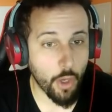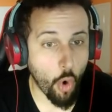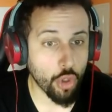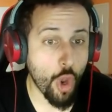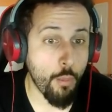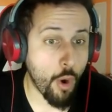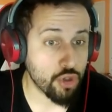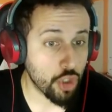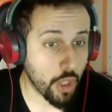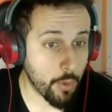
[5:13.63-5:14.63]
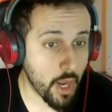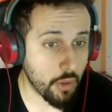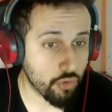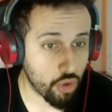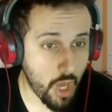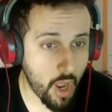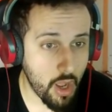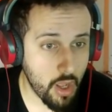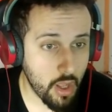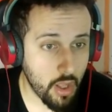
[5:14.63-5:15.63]
¡Oh, qué básico, qué bien! ¡Controla!
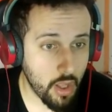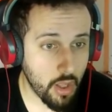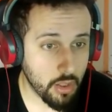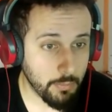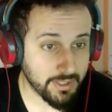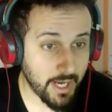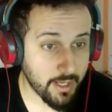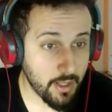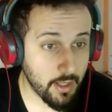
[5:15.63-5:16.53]
¿Va a tirar?